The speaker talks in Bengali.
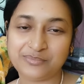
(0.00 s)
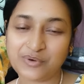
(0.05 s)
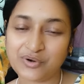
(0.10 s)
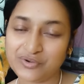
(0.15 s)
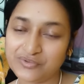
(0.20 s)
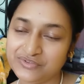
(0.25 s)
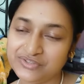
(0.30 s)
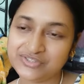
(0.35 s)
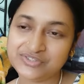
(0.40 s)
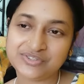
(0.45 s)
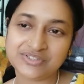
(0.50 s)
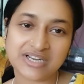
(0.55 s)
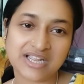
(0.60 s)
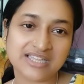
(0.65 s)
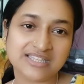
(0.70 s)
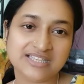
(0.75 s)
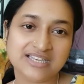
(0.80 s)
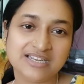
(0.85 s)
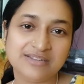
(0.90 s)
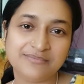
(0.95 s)
বড় ভিডিও না
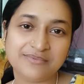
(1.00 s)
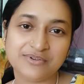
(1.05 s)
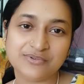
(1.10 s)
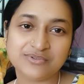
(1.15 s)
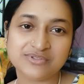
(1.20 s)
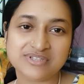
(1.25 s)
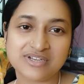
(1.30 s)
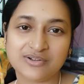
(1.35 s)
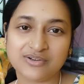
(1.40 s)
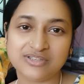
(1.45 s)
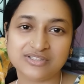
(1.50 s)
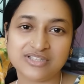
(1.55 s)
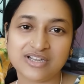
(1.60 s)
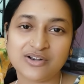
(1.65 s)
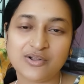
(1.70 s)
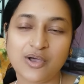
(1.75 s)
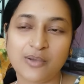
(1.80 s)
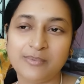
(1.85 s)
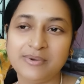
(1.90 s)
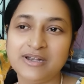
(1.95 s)
দিলে ভিউজ না হলে তার
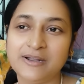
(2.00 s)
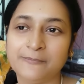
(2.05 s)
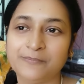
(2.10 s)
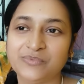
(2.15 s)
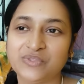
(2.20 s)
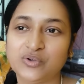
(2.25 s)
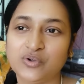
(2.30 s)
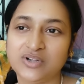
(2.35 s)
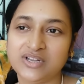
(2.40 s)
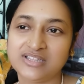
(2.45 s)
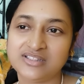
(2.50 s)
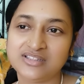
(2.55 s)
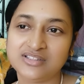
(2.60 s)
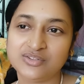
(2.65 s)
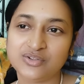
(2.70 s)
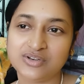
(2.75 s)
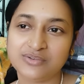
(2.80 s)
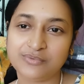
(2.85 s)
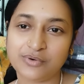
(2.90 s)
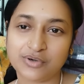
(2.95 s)
হবে না তো অনেক দিন
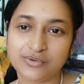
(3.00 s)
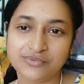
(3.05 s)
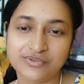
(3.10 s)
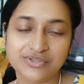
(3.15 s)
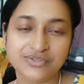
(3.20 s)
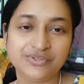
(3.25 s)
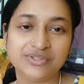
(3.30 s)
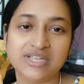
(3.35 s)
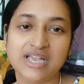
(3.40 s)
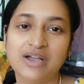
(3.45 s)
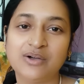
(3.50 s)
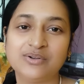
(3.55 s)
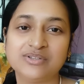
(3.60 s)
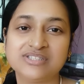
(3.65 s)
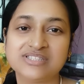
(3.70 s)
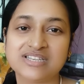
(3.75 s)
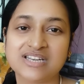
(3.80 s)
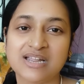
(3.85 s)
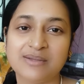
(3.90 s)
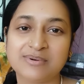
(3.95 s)
ধরে বড় ভিডিও দেওয়া
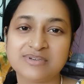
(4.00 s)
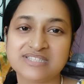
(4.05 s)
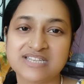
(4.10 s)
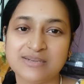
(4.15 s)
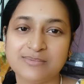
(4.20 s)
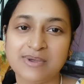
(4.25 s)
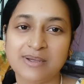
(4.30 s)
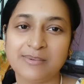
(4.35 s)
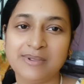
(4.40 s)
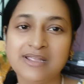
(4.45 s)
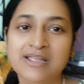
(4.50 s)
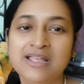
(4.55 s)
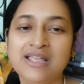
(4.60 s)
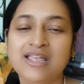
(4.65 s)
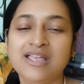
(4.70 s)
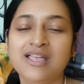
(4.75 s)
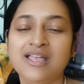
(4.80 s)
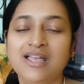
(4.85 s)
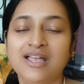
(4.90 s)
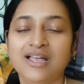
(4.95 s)
হচ্ছে না আমার সেইভাবে
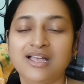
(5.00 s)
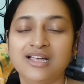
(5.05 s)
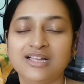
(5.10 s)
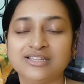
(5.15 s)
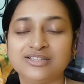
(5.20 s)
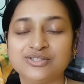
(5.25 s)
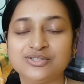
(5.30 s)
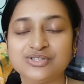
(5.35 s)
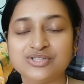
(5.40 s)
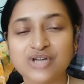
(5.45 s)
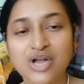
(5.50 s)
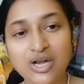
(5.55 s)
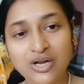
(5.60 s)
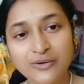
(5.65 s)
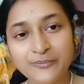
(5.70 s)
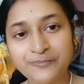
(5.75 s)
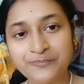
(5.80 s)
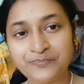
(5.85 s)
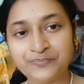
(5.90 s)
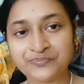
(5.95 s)
তো চলো
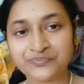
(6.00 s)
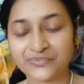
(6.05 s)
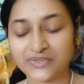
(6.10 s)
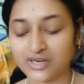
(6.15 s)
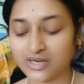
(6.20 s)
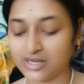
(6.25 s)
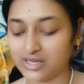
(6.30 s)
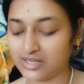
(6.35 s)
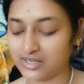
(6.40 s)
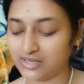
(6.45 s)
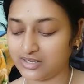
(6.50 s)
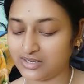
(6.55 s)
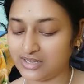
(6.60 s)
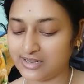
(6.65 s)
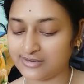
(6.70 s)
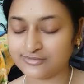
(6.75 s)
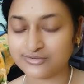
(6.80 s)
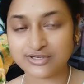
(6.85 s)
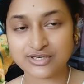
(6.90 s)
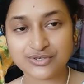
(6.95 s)

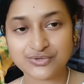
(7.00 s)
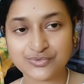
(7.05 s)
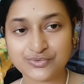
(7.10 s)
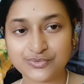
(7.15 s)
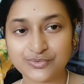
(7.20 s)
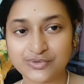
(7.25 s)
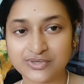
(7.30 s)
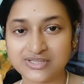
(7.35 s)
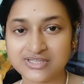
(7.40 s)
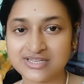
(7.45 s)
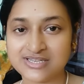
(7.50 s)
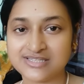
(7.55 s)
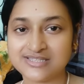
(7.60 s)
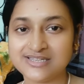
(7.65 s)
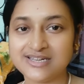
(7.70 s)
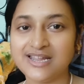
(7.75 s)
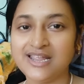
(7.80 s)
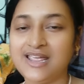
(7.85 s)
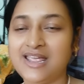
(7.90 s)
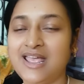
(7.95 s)
এখন থেকে শুরু করে দিয়েছি
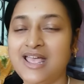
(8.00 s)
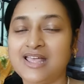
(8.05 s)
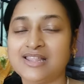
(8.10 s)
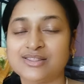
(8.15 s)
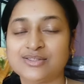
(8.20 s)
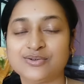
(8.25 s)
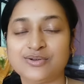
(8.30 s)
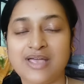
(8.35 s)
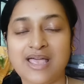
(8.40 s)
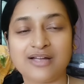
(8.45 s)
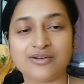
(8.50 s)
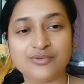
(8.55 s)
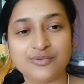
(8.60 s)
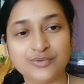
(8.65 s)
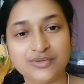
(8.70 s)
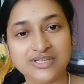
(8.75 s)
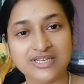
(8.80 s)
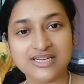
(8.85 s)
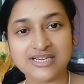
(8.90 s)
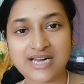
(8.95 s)
তো এখন
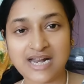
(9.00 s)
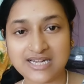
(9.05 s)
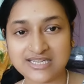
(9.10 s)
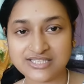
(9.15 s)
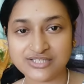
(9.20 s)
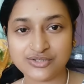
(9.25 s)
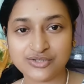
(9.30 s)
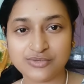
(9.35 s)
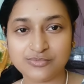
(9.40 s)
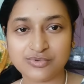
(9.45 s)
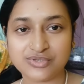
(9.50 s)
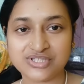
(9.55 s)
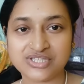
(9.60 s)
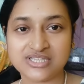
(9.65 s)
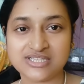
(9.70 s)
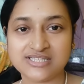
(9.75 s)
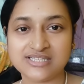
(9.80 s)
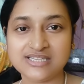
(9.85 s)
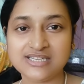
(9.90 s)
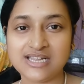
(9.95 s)
ওদিকে ডাল সিদ্ধ
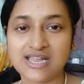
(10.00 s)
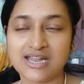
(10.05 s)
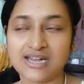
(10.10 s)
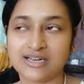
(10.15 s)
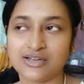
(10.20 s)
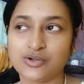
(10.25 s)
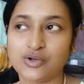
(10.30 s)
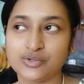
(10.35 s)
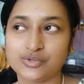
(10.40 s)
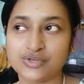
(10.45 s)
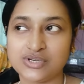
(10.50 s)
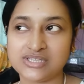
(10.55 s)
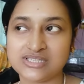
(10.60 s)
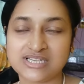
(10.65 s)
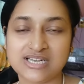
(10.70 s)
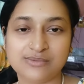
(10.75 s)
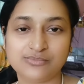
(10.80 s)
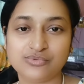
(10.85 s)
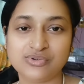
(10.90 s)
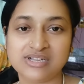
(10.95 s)
বসিয়েছি গন্ধরাজ
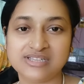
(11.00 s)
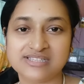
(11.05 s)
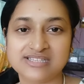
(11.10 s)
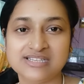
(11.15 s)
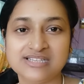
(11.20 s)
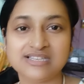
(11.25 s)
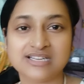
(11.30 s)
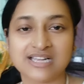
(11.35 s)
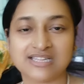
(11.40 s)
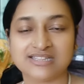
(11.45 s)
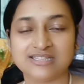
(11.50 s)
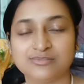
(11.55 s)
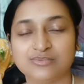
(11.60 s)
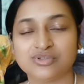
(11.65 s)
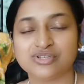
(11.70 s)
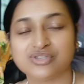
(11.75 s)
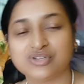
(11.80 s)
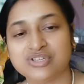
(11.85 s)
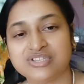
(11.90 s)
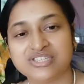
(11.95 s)
লেবু আছে কার্তিক
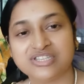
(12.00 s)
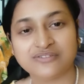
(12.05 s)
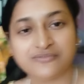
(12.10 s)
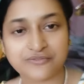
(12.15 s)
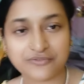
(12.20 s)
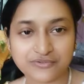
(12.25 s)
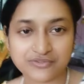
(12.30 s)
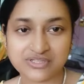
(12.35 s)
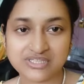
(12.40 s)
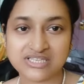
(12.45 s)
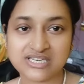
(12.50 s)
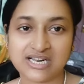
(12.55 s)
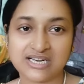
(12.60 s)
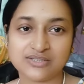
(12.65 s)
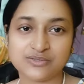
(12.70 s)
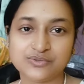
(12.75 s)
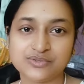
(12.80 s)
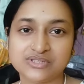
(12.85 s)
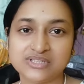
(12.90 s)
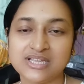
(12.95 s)
বলেছিল জিরো ফোরন দিয়ে ডাল
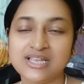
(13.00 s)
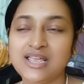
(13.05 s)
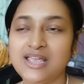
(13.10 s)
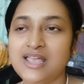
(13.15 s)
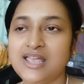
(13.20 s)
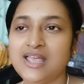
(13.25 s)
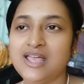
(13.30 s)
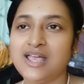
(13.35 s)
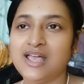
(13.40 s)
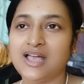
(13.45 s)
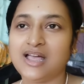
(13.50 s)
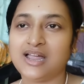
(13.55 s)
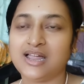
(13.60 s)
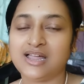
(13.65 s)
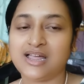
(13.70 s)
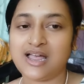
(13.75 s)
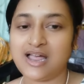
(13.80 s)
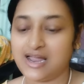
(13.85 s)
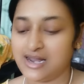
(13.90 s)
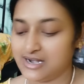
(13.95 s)
করতে
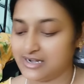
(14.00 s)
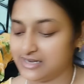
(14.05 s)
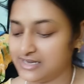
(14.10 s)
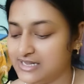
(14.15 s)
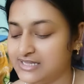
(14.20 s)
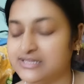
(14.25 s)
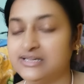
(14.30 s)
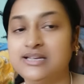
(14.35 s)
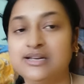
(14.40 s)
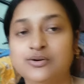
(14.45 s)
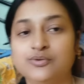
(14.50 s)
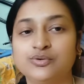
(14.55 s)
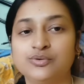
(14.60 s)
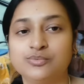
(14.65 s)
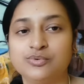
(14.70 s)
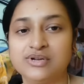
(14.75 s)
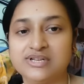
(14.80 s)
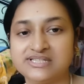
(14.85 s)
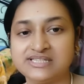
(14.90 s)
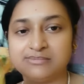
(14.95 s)
আর এদিকে
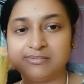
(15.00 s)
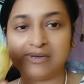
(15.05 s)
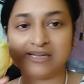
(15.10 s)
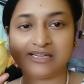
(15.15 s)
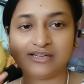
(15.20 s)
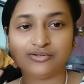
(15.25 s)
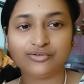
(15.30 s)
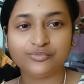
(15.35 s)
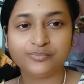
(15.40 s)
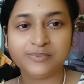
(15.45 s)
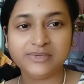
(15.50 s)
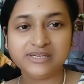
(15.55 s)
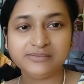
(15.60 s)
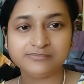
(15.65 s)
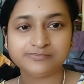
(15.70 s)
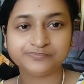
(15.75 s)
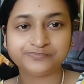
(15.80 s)
করবো এই যে বাঁধাকপি